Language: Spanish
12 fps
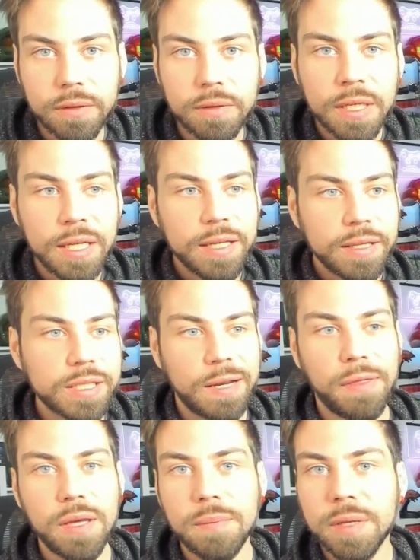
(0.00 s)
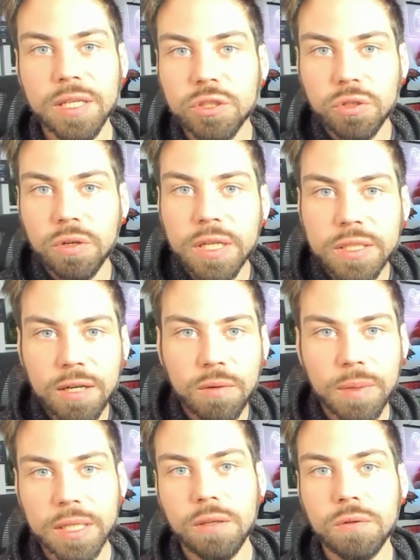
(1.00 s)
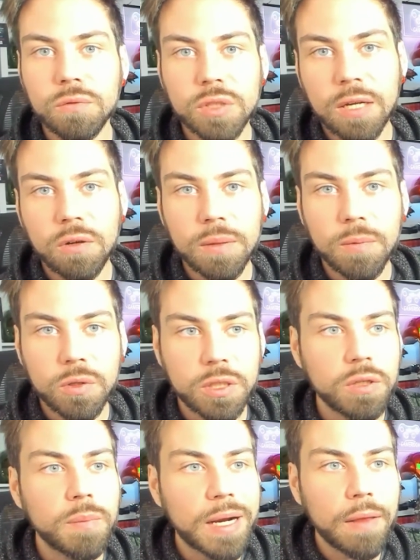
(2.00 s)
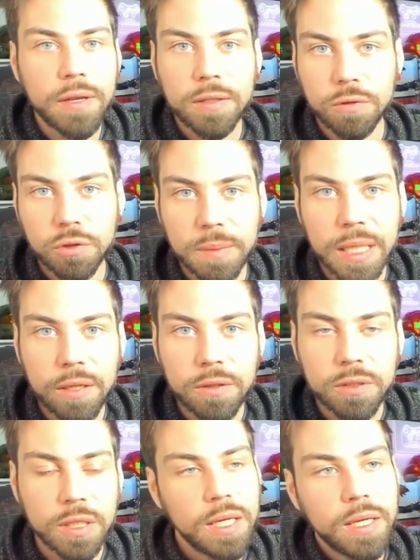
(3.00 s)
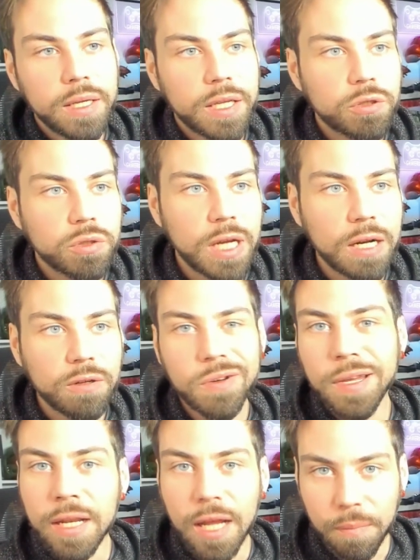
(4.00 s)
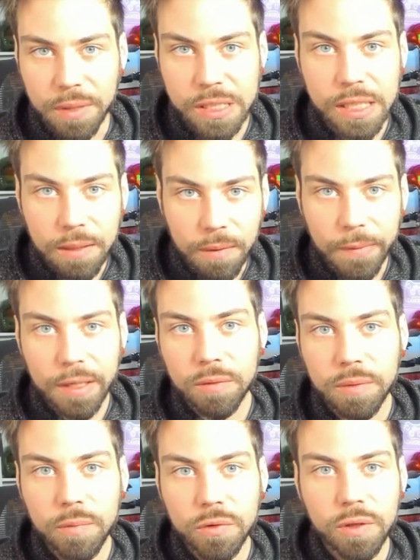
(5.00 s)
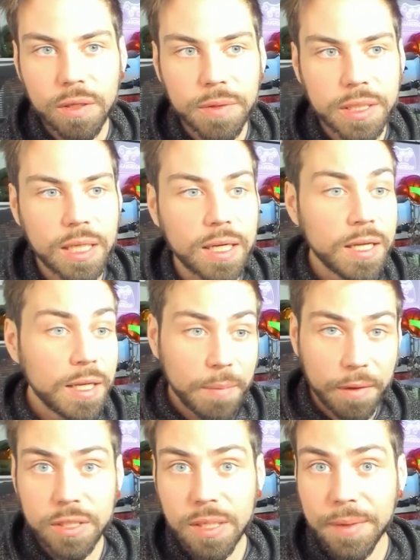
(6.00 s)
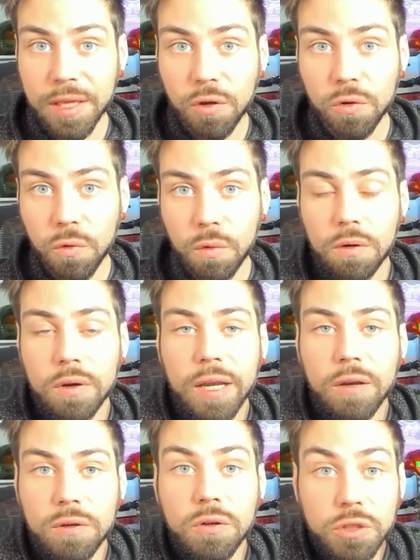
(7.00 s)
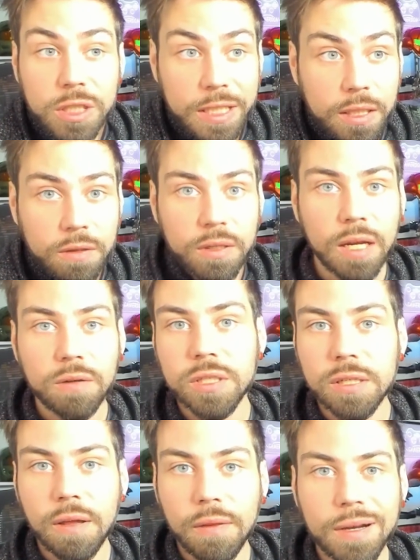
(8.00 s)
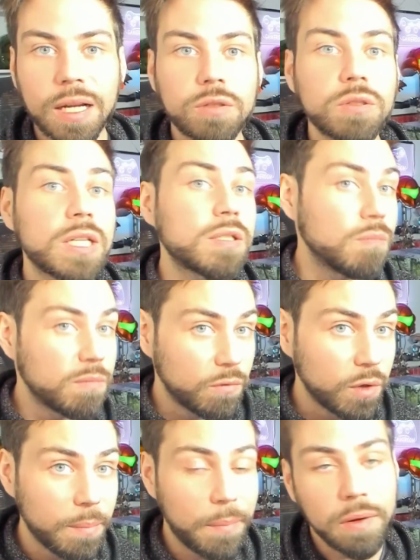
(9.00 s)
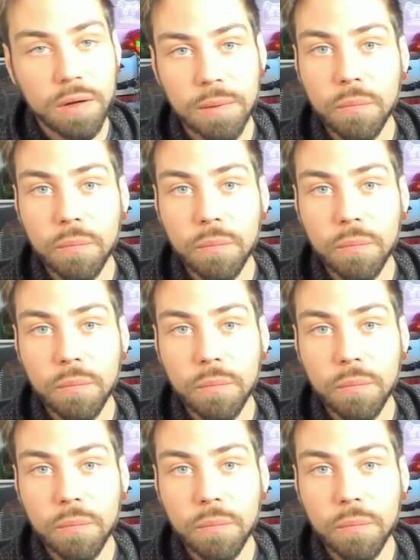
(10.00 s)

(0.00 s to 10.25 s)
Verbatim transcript: ¿no? Desgraciadamente Sonic se ha convertido en un saco de boxeo para ciertos medios y eso es algo inadmisible bajo mi punto de vista, precisamente con un juego que considero que ha conseguido hacer las cosas muy, pero que